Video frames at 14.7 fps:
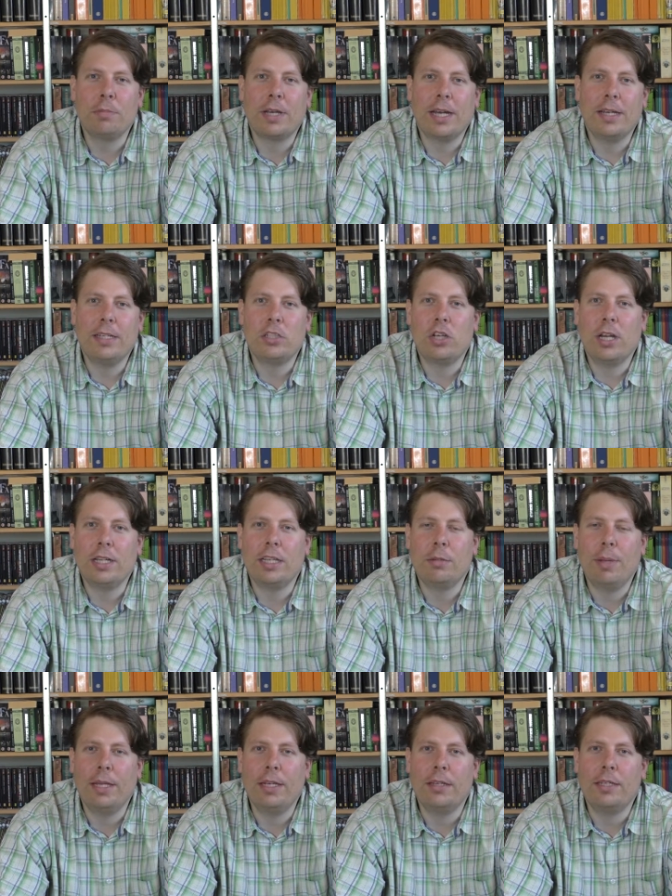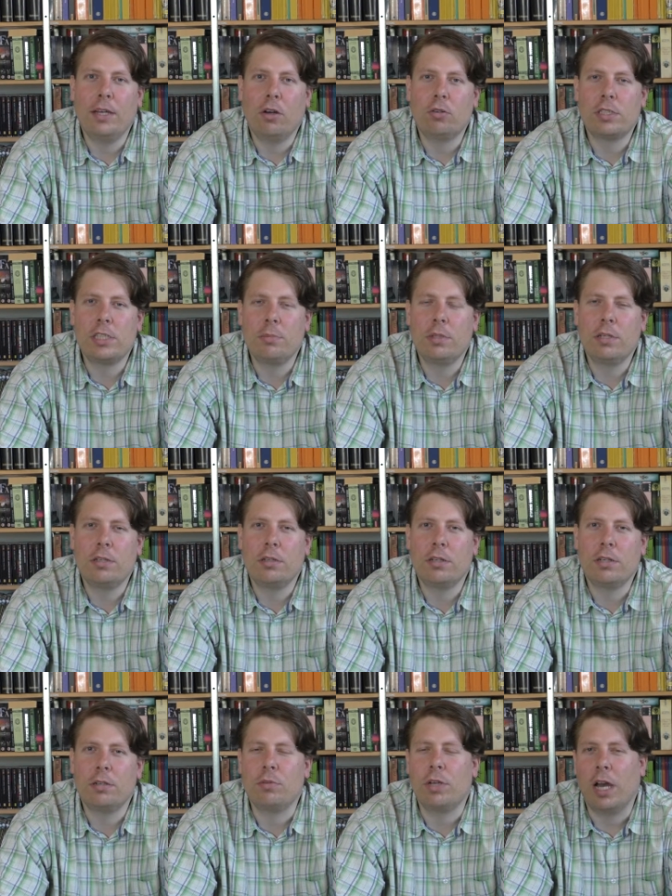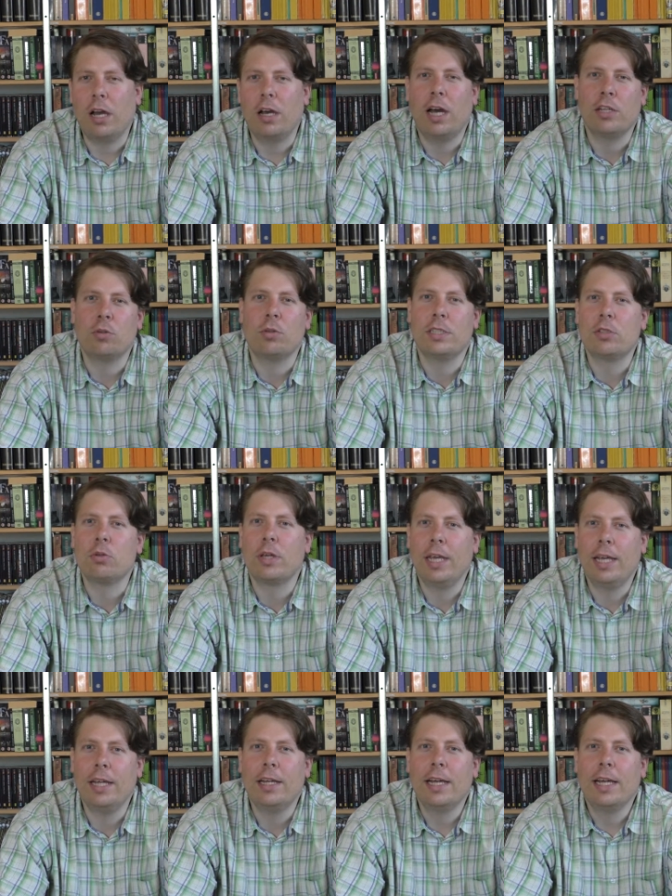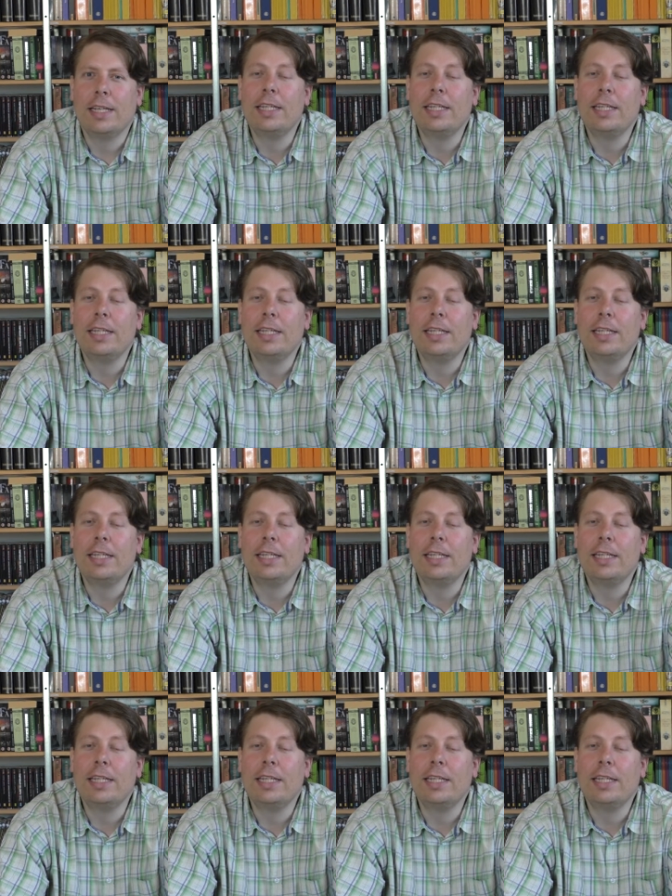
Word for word: gerade die Schlacht am Ende, die auch ziemlich, äh, ja, also ist okay,